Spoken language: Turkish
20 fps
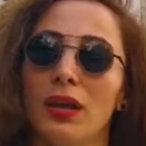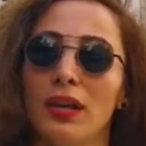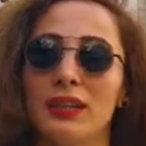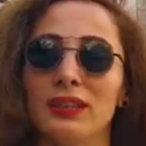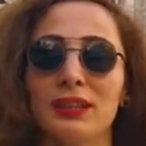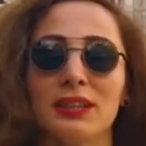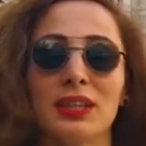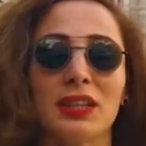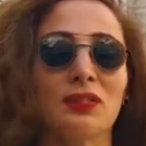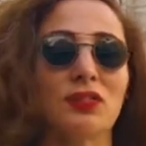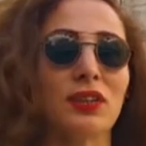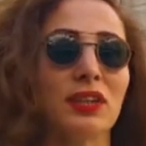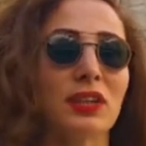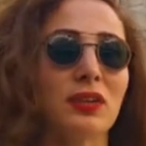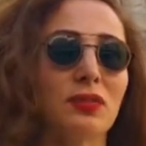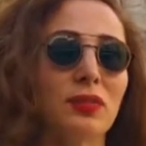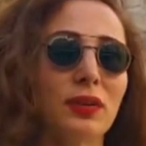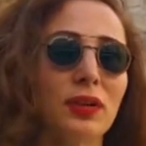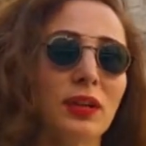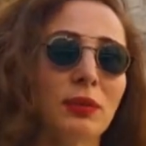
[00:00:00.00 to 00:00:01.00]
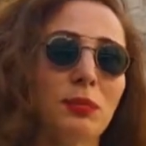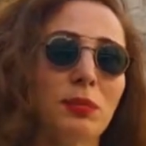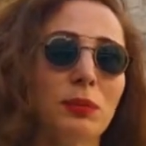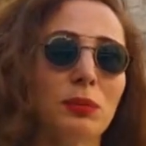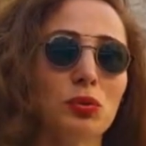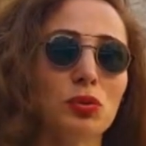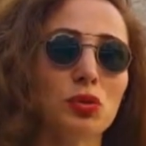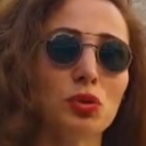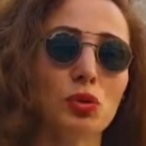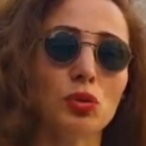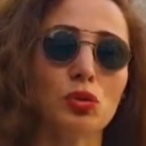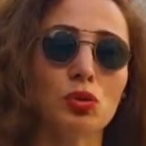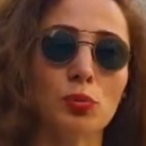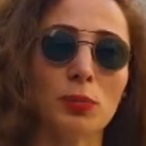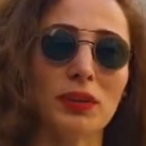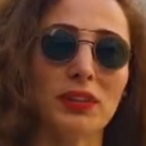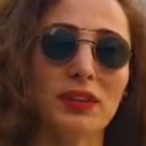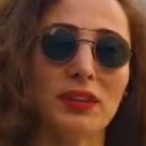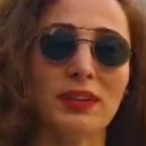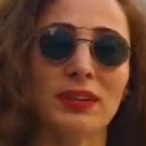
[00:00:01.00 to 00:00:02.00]
e, zayıf tarafıyla
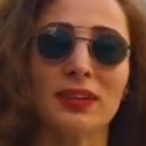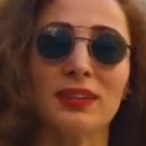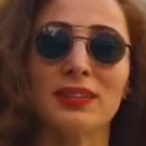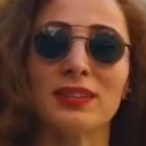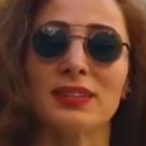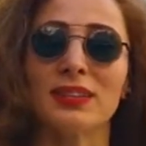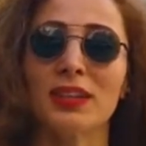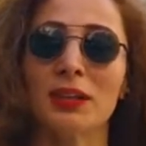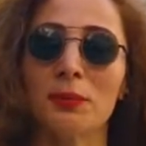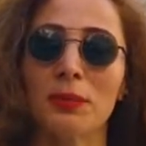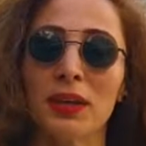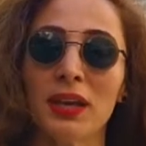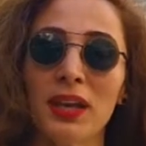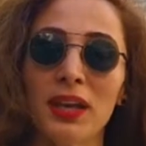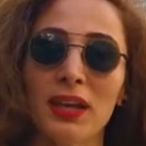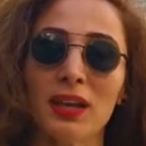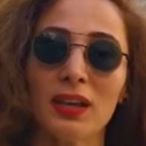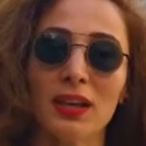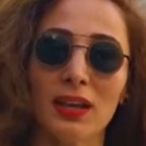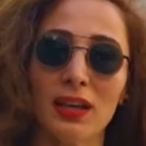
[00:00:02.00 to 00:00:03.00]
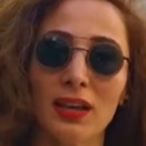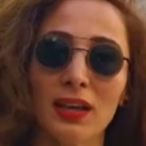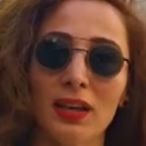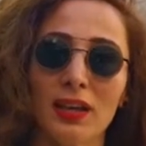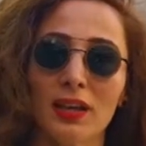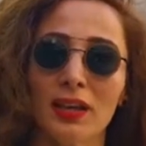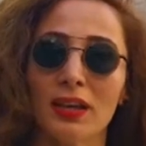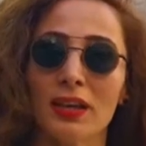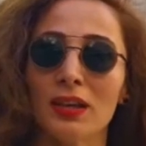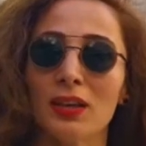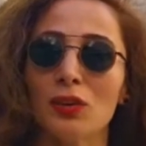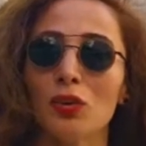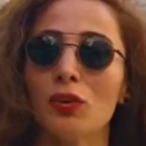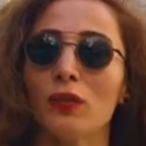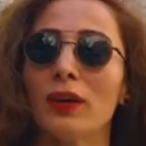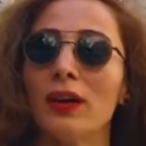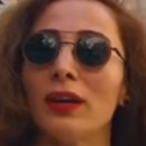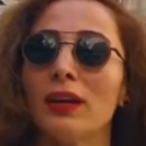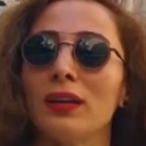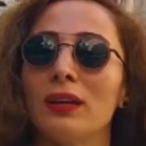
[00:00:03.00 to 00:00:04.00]
1,5-3 metre arasında bir e, kale
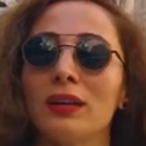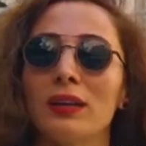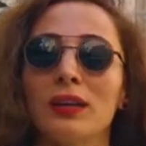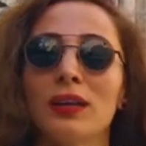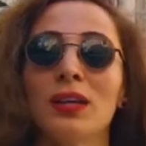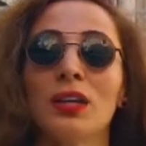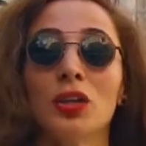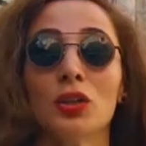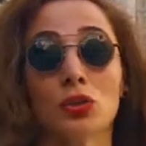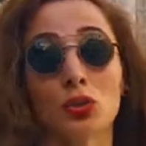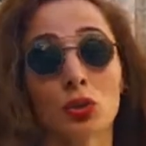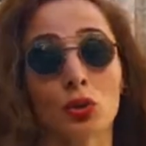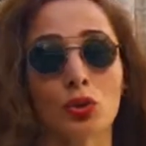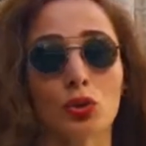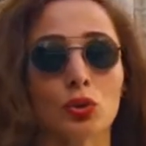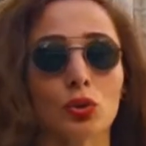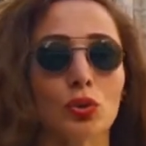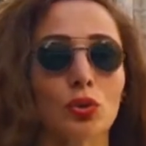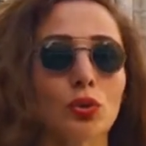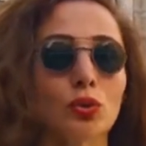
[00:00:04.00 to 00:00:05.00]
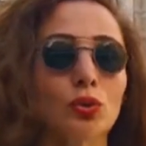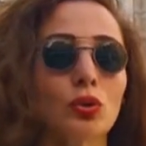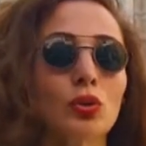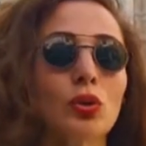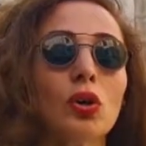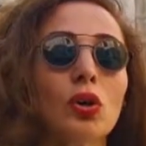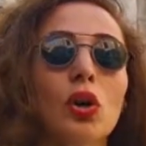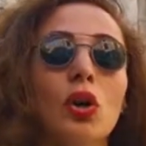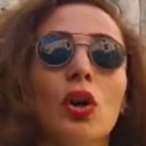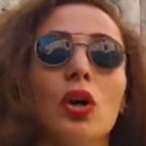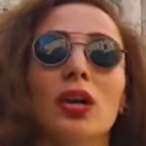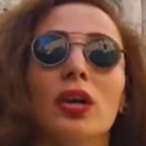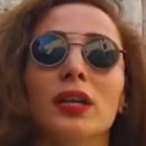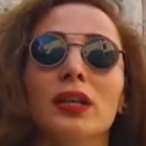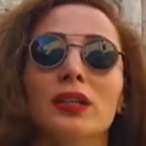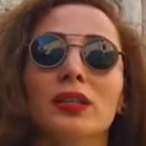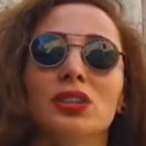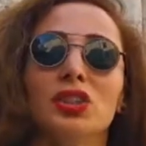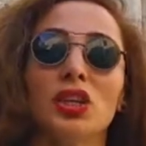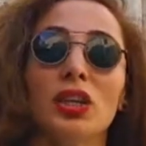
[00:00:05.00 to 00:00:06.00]
duvarları söz konusu.
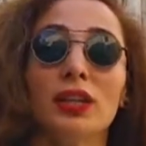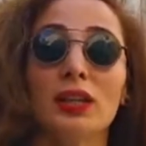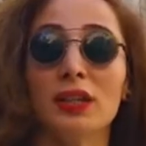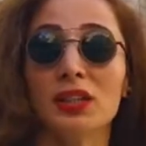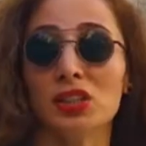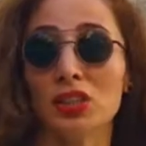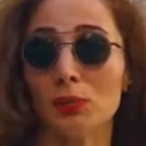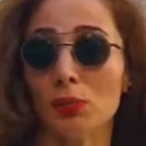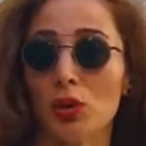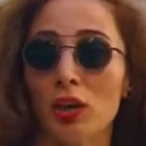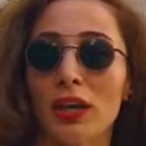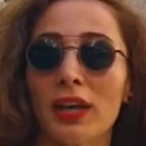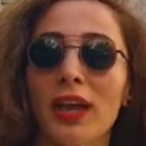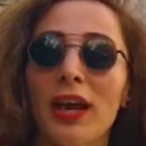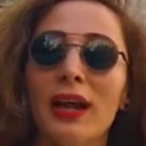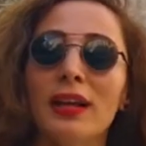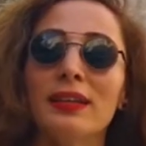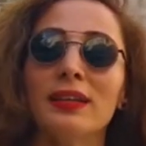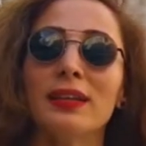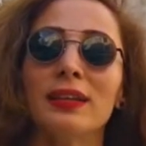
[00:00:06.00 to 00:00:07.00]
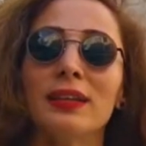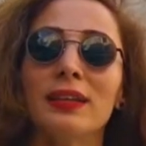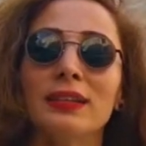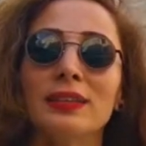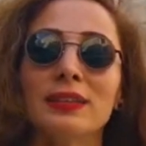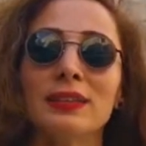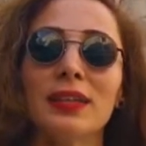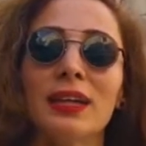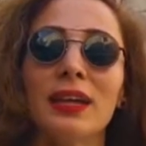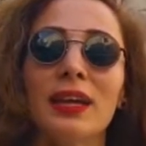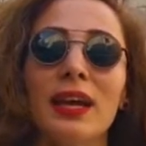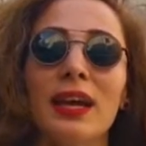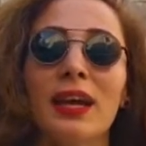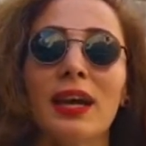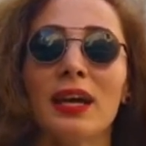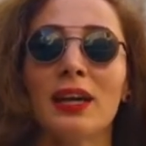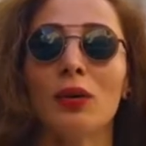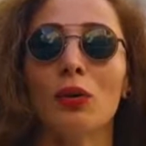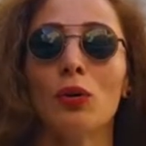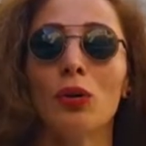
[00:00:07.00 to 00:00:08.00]
E, şehre işte buraya geldiğinizde
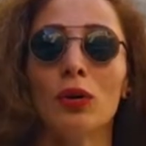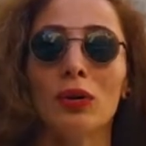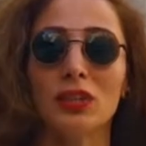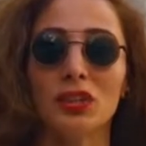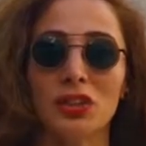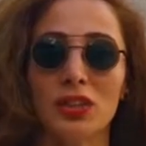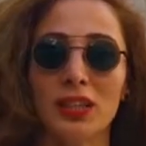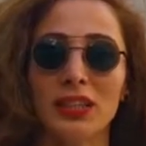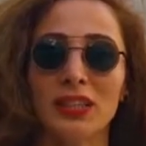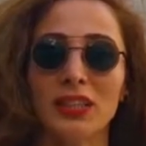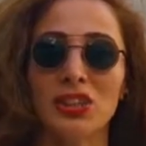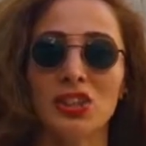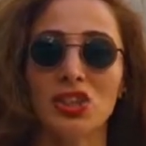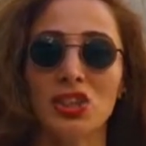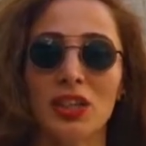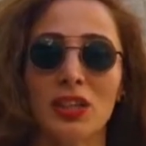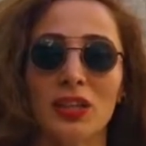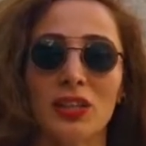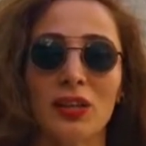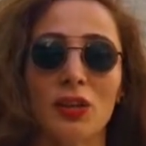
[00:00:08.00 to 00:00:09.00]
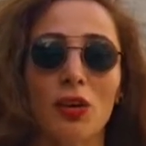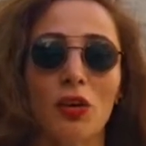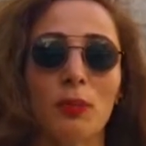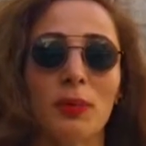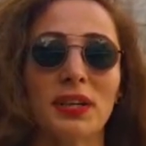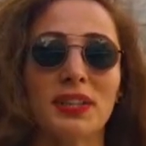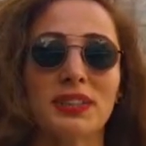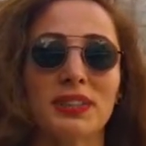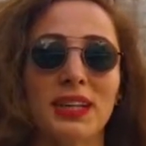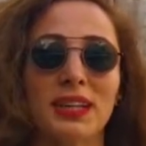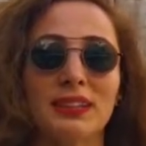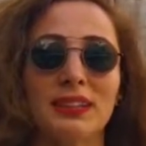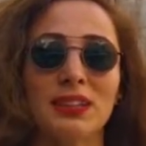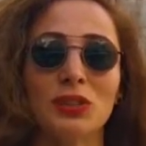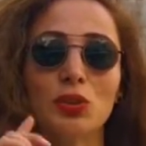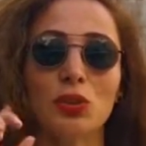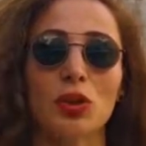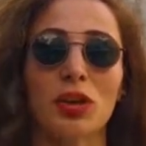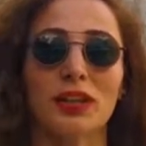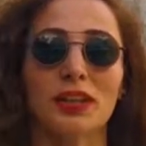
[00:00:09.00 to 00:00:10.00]
eğer o işte eski şehri görmek
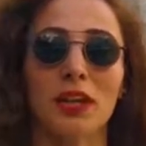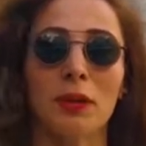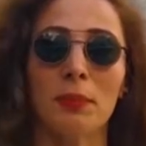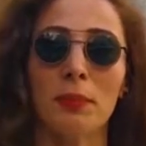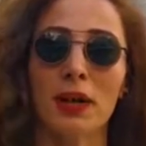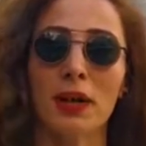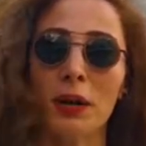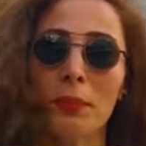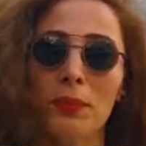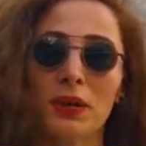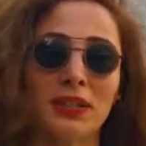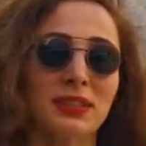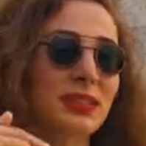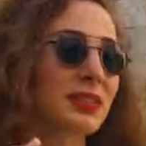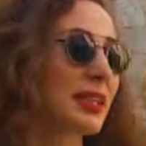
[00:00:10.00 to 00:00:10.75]
isterseniz, yukarıdan bakmak